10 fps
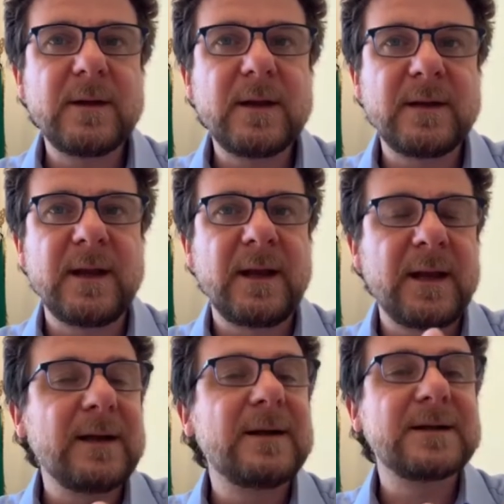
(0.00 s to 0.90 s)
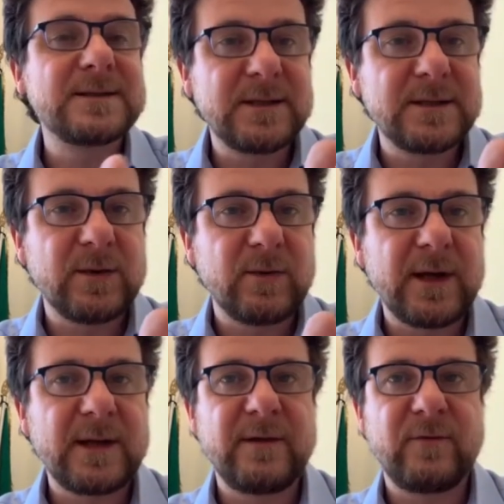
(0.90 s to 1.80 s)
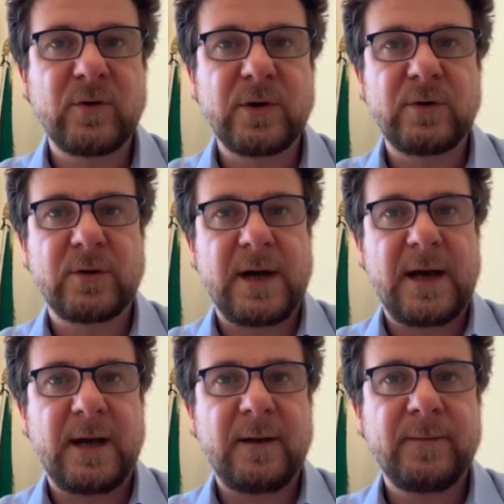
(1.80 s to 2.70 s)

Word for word: delle restrizioni che devono ritornare.